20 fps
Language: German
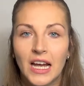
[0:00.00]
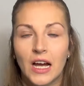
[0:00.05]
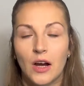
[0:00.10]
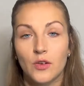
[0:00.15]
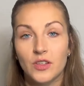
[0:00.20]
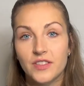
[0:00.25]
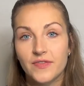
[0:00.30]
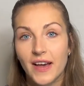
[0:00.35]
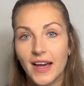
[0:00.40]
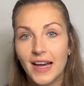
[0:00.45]

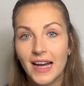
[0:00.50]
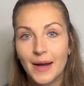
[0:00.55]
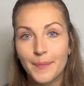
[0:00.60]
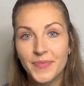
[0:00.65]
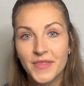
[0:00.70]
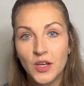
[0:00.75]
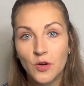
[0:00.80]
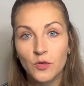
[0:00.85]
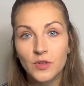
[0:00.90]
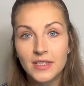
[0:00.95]
Und zwar
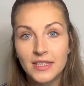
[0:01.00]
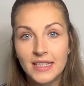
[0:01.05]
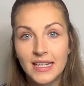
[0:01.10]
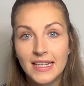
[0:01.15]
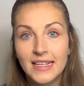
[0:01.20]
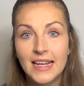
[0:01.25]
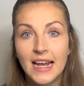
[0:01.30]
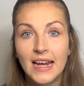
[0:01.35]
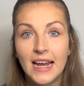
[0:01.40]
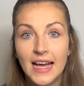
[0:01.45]
habt ihr unten
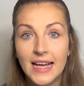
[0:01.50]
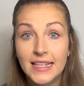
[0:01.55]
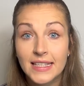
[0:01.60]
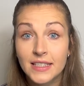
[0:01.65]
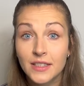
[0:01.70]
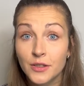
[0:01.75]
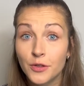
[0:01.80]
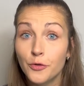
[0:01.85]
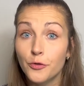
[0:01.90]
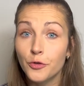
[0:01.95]
in der
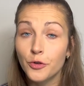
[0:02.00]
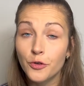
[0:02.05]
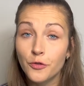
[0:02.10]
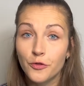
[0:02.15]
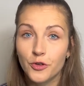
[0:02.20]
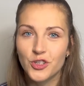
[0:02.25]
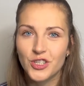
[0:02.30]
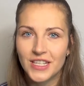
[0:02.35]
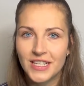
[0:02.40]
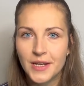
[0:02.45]
Leiste fünf
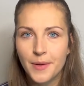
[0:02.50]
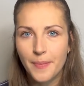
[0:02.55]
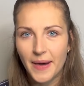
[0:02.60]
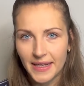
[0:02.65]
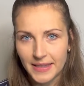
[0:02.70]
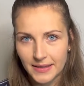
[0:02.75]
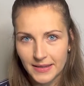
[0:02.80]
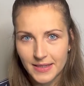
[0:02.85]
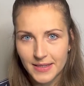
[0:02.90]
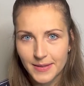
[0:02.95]
verschiedene
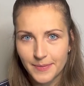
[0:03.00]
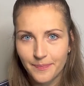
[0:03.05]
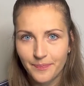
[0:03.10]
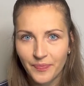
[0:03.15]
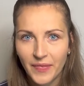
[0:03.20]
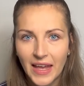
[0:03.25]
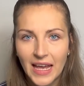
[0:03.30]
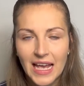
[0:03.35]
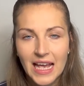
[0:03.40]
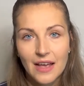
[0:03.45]
Buttons.
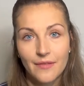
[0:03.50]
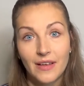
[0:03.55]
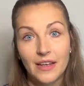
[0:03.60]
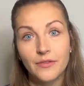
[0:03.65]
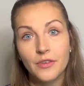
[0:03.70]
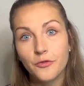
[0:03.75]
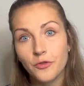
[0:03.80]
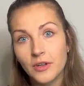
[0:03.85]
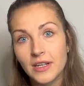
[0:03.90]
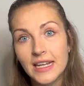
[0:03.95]

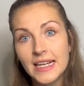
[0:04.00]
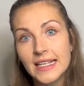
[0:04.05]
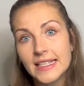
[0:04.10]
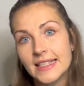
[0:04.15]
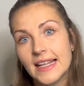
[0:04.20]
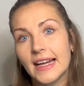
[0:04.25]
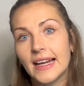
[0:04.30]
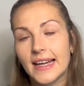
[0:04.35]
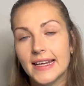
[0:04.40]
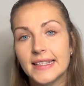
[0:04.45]
Wenn wir von links
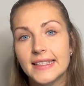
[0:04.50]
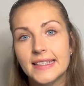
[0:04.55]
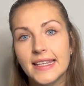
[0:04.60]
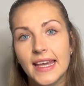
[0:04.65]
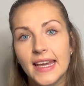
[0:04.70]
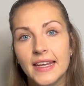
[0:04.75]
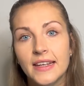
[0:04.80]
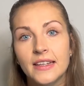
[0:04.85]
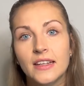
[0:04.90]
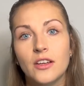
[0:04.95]
nach rechts
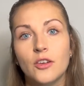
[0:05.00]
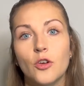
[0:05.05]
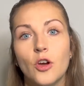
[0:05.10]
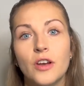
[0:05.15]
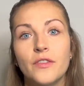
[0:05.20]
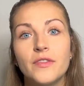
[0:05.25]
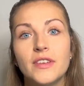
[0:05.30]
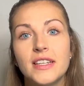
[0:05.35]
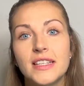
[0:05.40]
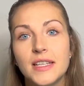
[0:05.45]
gehen,
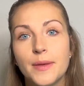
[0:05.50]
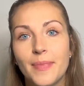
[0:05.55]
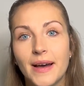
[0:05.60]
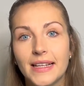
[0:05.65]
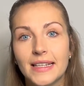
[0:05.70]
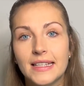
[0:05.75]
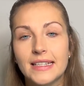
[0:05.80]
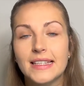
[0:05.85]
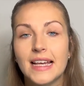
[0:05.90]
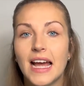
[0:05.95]
können wir diese
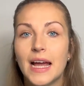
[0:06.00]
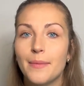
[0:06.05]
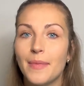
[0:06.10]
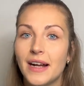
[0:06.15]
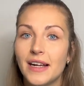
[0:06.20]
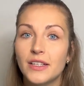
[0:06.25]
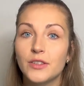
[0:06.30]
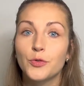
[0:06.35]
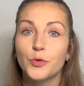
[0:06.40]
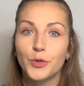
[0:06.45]
Buttons
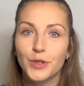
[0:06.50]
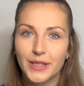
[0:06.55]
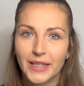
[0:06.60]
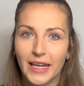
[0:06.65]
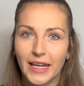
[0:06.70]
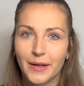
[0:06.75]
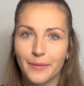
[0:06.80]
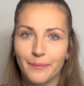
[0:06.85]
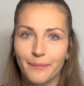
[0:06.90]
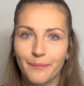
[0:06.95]
einmal
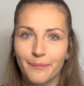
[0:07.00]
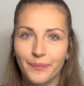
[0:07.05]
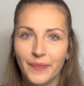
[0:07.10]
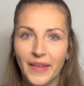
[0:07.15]
durchgehen.